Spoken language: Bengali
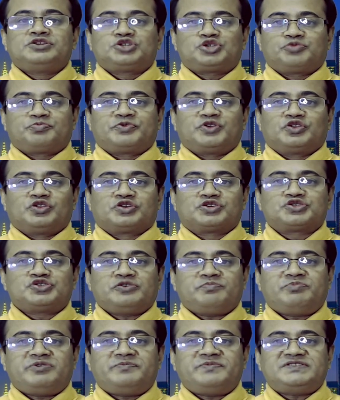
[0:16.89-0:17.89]
সুপ্রিয়
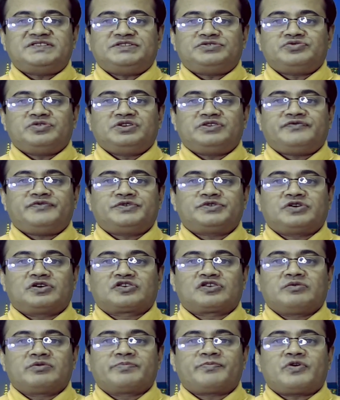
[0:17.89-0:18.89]
দর্শক পিবিসি টোয়েন্টি ফোর ডট
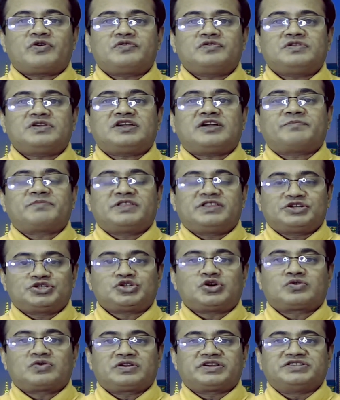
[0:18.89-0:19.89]
কমের পক্ষ থেকে আপনাদের
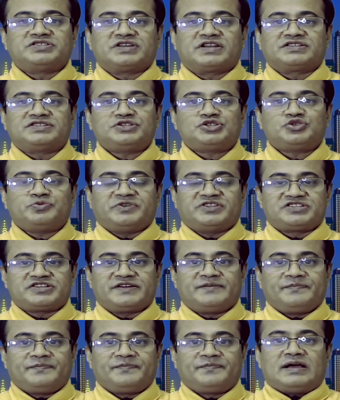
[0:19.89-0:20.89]
সকলকে জানাচ্ছি শুভেচ্ছা
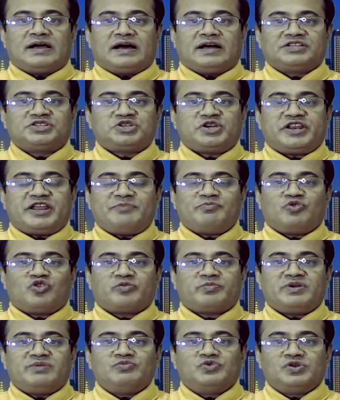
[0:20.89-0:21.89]
আজকের এই
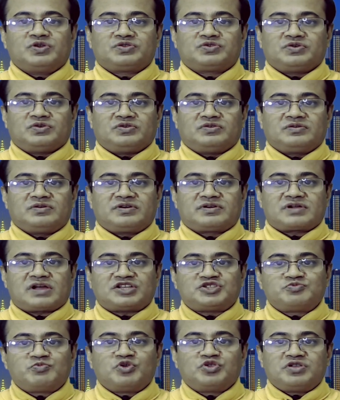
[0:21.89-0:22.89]
পর্বে মূলত
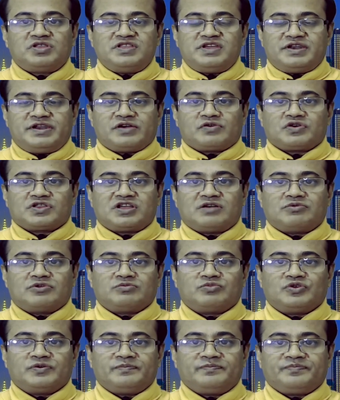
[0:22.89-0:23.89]
রাজবন্দি দিন নিয়ে কথা
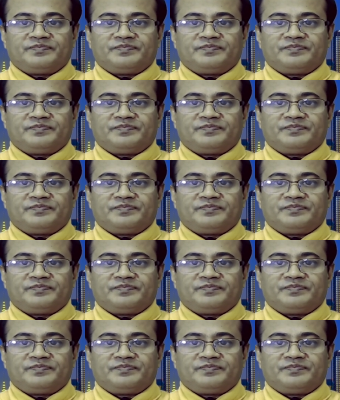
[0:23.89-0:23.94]
বলবো